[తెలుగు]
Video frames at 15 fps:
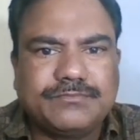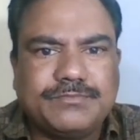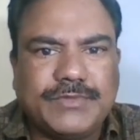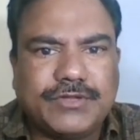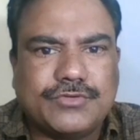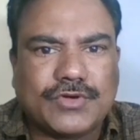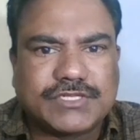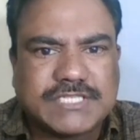
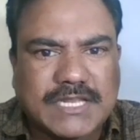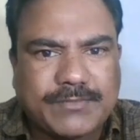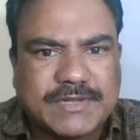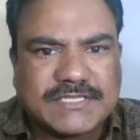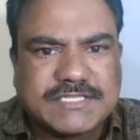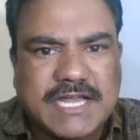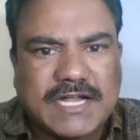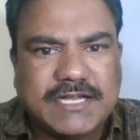మీరు ఒకసారి మన
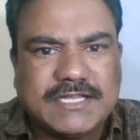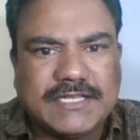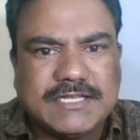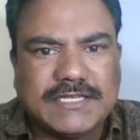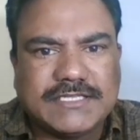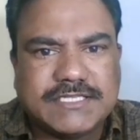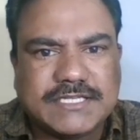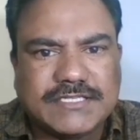ఛానల్ని
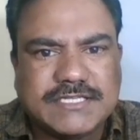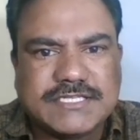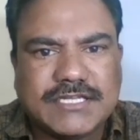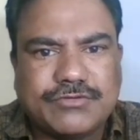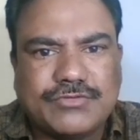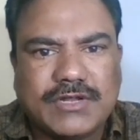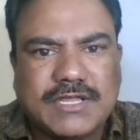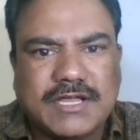చెక్ చేసినా
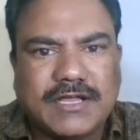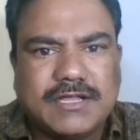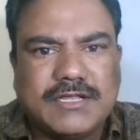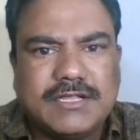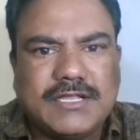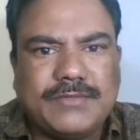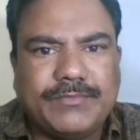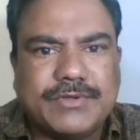కూడా
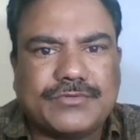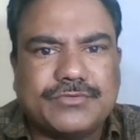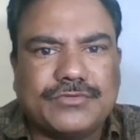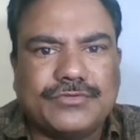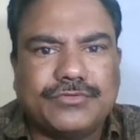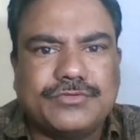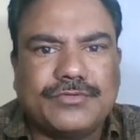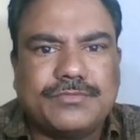మీకు
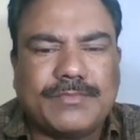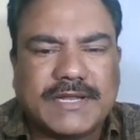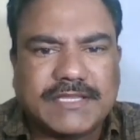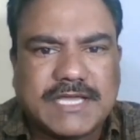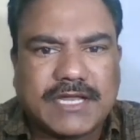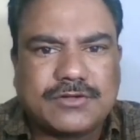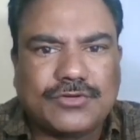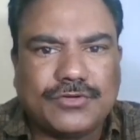మన
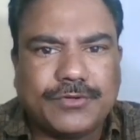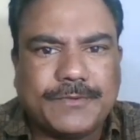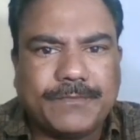దాంట్లో